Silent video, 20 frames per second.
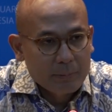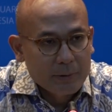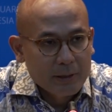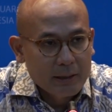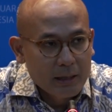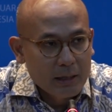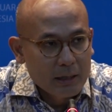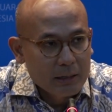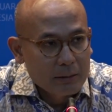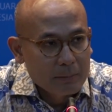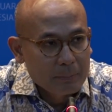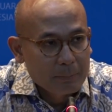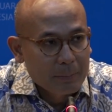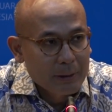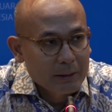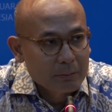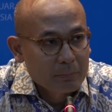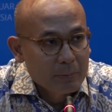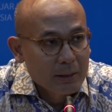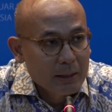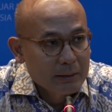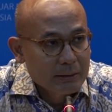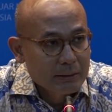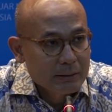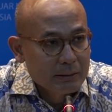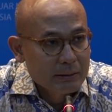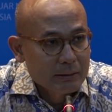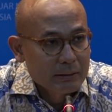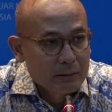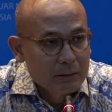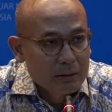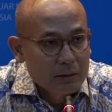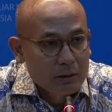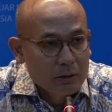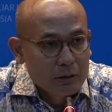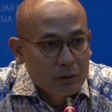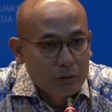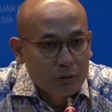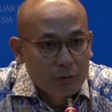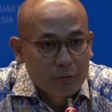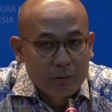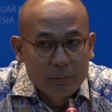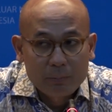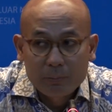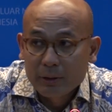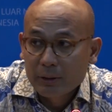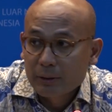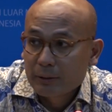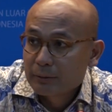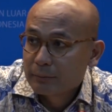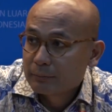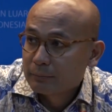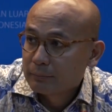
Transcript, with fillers: sampai dengan 14 November.